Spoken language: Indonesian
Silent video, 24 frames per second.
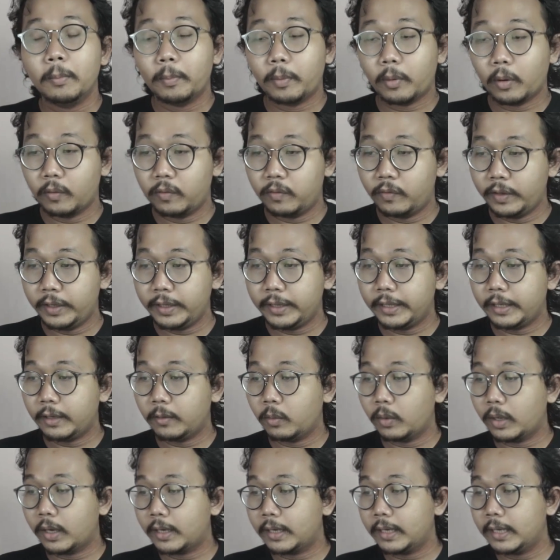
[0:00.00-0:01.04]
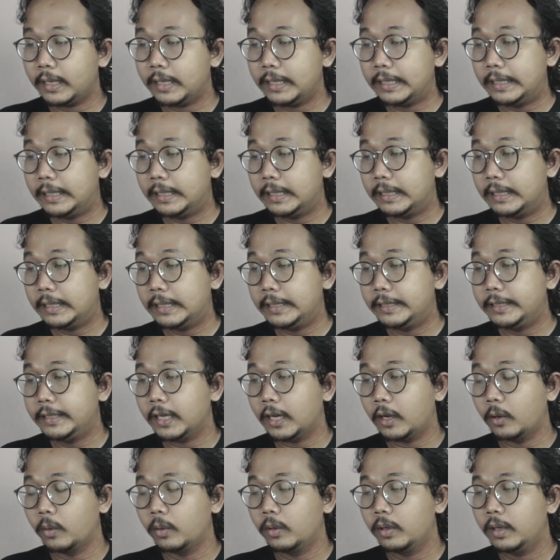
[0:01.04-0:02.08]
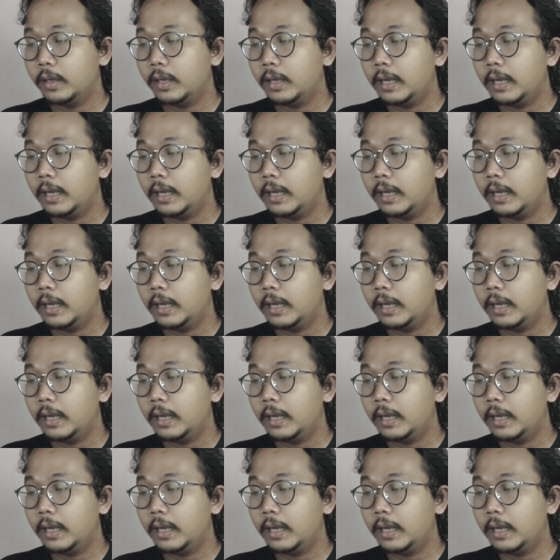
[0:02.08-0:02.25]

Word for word: profit yang warna hijau.